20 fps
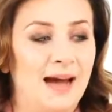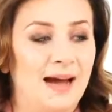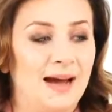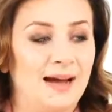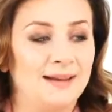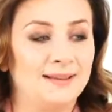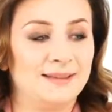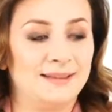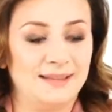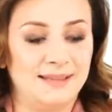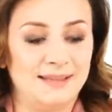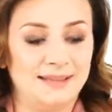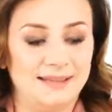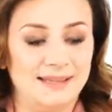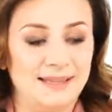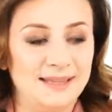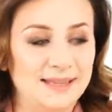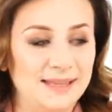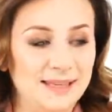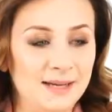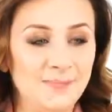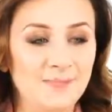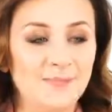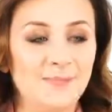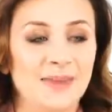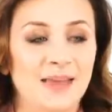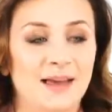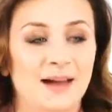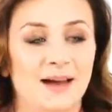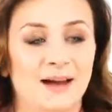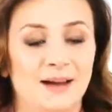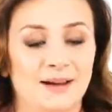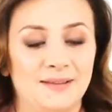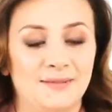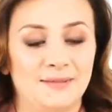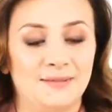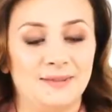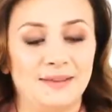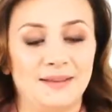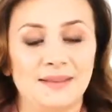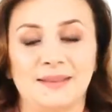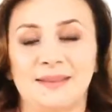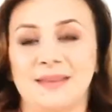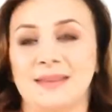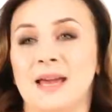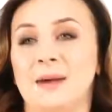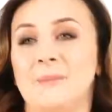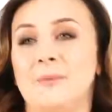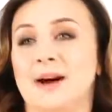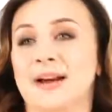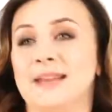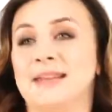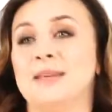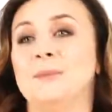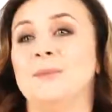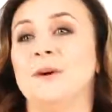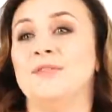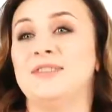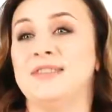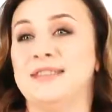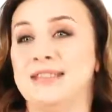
А затем а, необходимо